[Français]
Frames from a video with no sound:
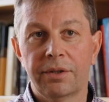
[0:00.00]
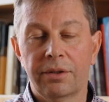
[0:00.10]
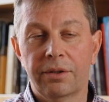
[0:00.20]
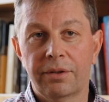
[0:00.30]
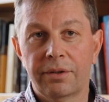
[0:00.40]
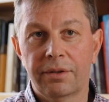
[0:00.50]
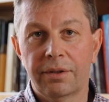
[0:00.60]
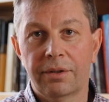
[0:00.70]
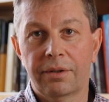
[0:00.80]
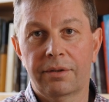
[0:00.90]
cette
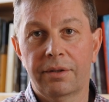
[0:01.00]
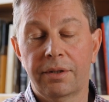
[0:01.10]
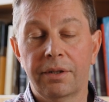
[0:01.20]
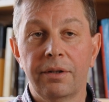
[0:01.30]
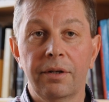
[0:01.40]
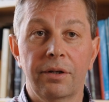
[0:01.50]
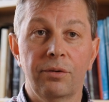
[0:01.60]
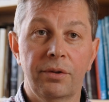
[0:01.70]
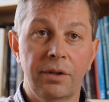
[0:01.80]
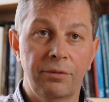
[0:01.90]
ces techniques et
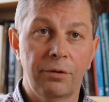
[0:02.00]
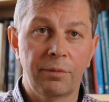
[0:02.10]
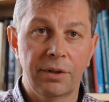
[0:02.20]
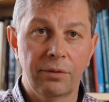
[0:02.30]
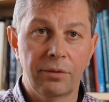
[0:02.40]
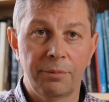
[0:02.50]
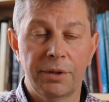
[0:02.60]
aussi les formations, les